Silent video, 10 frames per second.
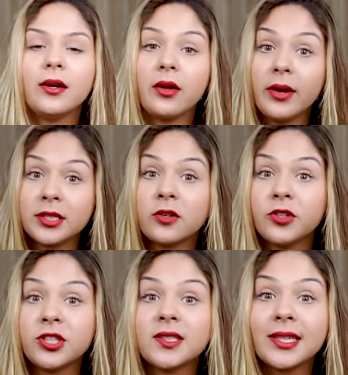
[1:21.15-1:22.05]
Então é isso que eu vou
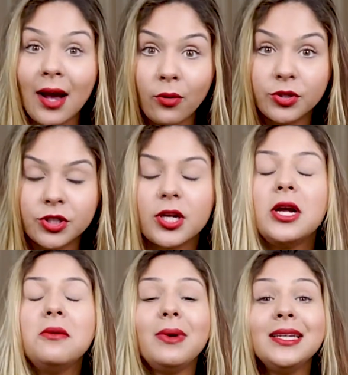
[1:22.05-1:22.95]
te ensinar hoje.
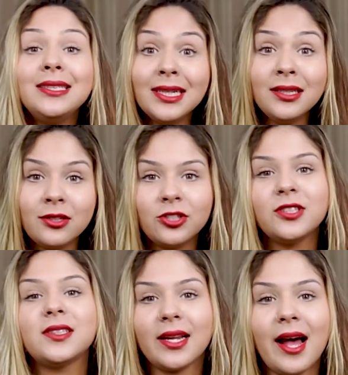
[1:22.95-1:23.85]
Mas antes de eu te
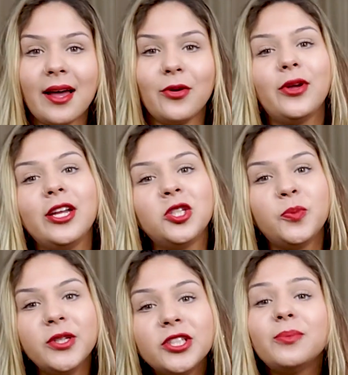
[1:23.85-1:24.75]
ensinar, eu queria te
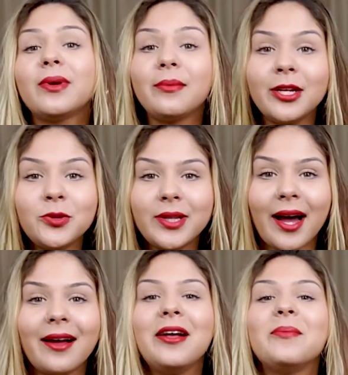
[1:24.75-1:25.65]
pedir para me
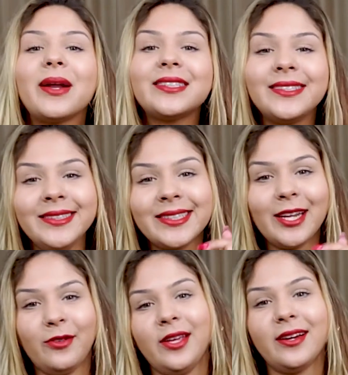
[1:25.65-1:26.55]
ajudar, para se
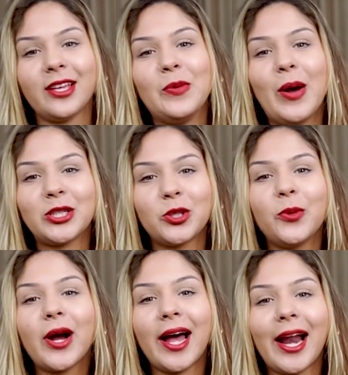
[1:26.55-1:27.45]
inscrever aqui embaixo no
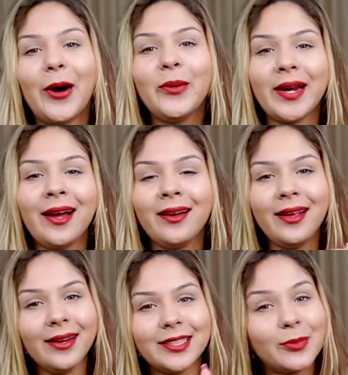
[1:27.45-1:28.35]
meu canal, tá?
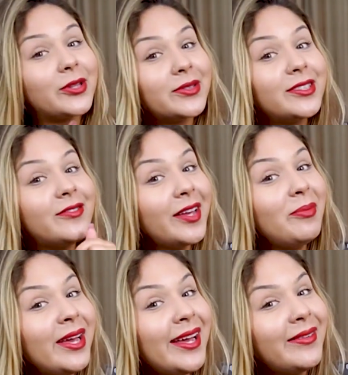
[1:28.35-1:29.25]
Clica nesse botãozinho
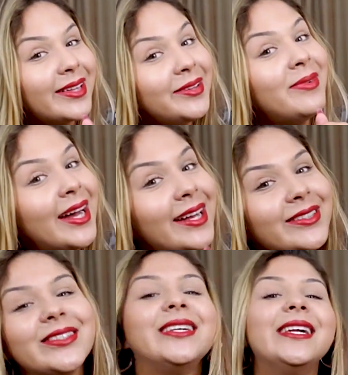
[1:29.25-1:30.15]
vermelho aqui
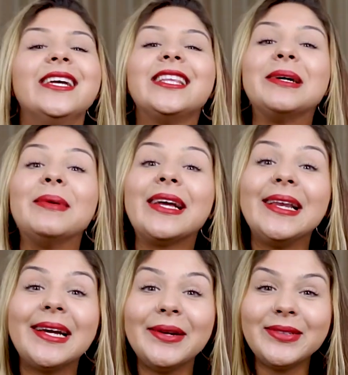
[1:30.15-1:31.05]
embaixo e também
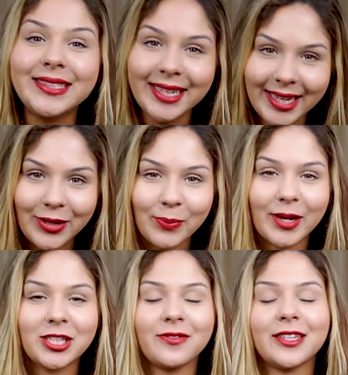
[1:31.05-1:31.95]
clica no sininho para
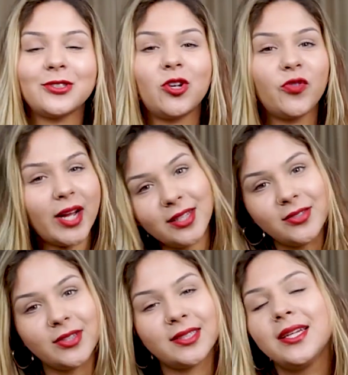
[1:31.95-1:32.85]
ativar as
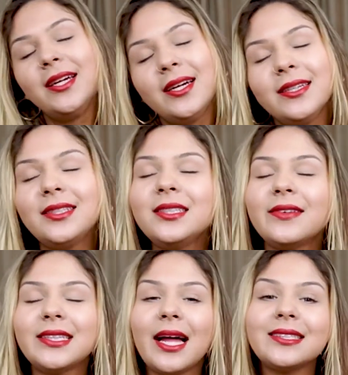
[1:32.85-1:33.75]
notificações. Assim você
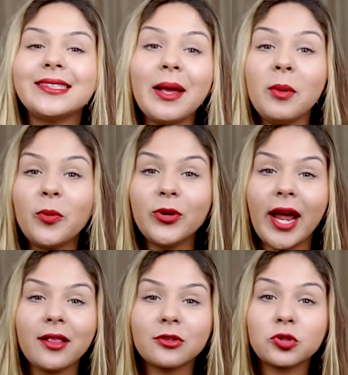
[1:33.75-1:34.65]
vai estar sempre por
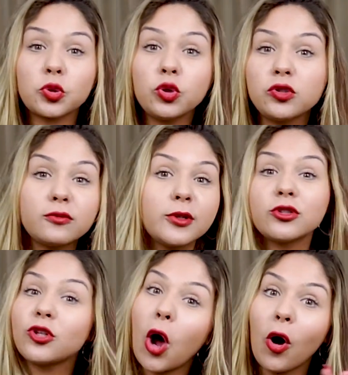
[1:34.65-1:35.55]
dentro de todos os
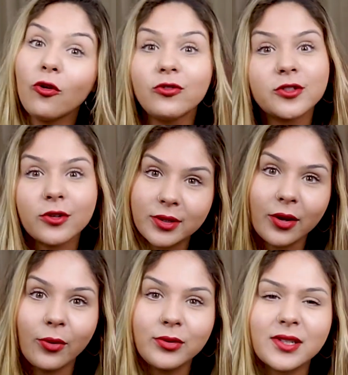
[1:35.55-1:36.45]
meus novos
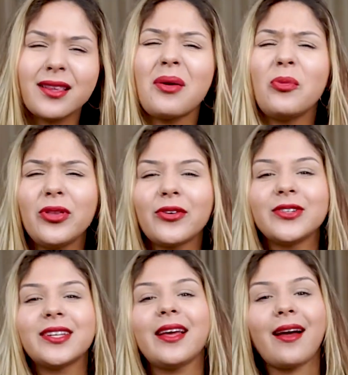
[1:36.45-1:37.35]
conteúdos, que tem muita
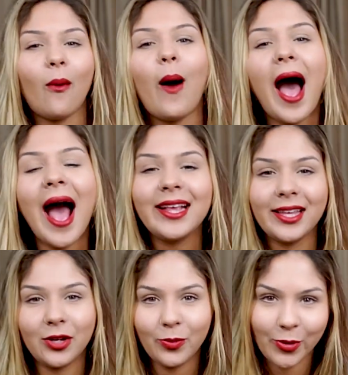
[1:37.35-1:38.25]
coisa legal
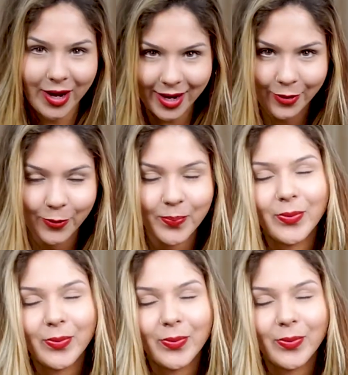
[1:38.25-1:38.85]
aqui no meu canal.